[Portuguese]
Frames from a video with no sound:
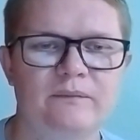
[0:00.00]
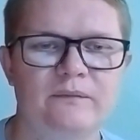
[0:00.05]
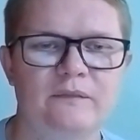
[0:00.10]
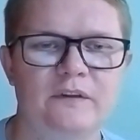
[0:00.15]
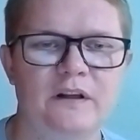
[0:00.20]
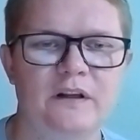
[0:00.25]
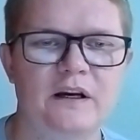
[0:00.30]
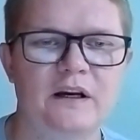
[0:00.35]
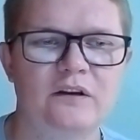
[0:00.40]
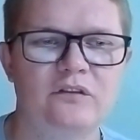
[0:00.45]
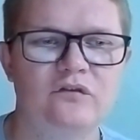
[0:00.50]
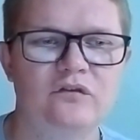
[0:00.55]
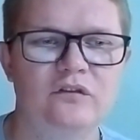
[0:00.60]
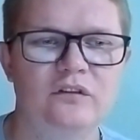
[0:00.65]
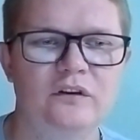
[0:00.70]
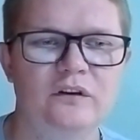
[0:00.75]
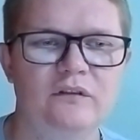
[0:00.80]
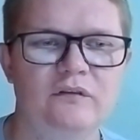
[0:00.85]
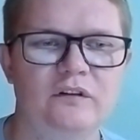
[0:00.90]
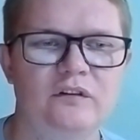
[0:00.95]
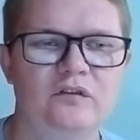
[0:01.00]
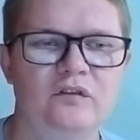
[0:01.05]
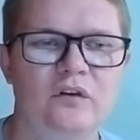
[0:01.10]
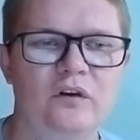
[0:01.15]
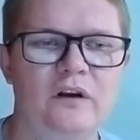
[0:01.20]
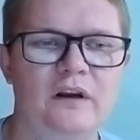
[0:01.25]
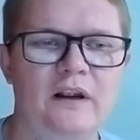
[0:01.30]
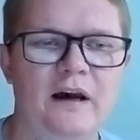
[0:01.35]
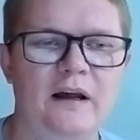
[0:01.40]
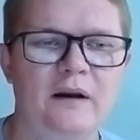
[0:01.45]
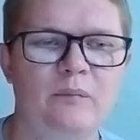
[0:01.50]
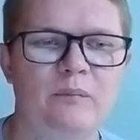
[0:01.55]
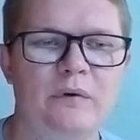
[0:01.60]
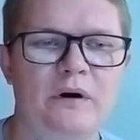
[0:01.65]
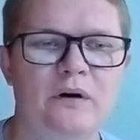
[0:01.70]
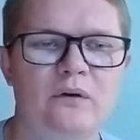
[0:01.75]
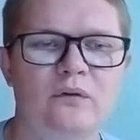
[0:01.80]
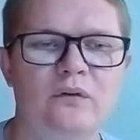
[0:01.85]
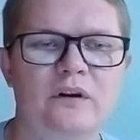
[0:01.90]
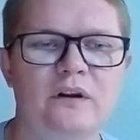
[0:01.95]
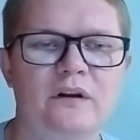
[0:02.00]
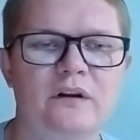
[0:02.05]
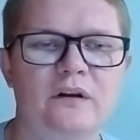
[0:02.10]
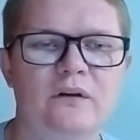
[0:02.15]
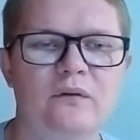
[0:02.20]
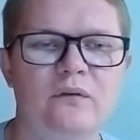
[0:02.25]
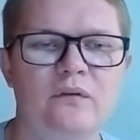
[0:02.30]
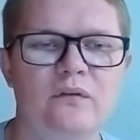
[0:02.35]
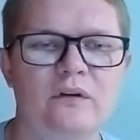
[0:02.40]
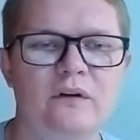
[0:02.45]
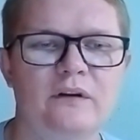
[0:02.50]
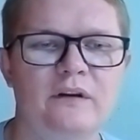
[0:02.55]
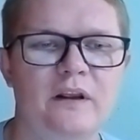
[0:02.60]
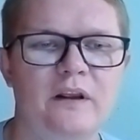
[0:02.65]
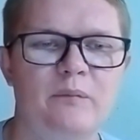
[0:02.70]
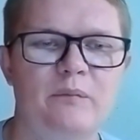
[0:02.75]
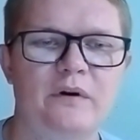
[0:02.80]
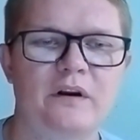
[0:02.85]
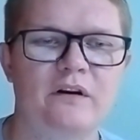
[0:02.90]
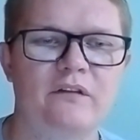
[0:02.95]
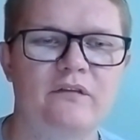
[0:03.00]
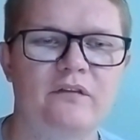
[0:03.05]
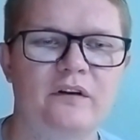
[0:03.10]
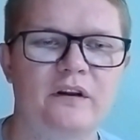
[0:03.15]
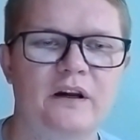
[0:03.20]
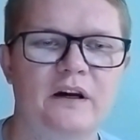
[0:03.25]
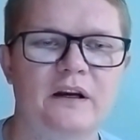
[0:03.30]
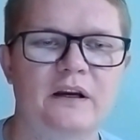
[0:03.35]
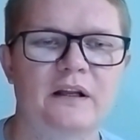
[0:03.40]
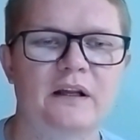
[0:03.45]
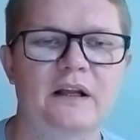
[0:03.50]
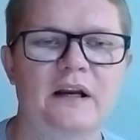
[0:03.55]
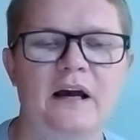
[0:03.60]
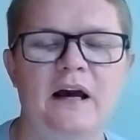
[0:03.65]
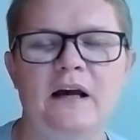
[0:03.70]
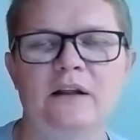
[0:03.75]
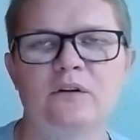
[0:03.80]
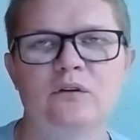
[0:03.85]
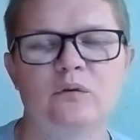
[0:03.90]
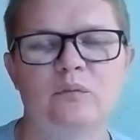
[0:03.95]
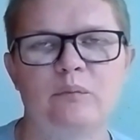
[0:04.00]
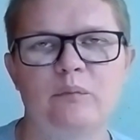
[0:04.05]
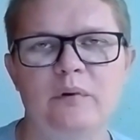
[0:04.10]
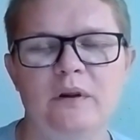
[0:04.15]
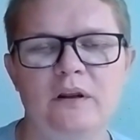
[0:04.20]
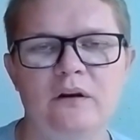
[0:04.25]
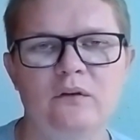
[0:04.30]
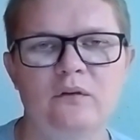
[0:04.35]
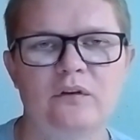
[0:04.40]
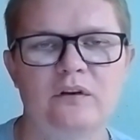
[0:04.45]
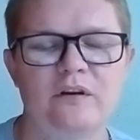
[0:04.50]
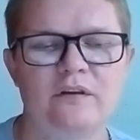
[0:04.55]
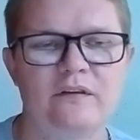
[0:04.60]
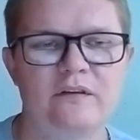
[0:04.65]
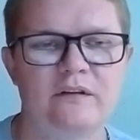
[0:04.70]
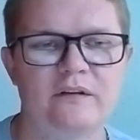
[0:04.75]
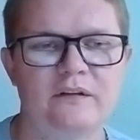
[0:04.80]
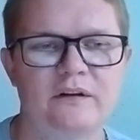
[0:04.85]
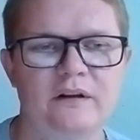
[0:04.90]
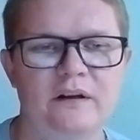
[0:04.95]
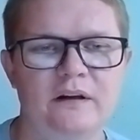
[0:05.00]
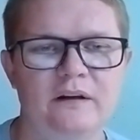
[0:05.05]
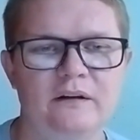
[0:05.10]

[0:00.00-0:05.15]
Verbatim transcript: negativa, de olhar para o que não se tem para ficar grato pelo que se tem?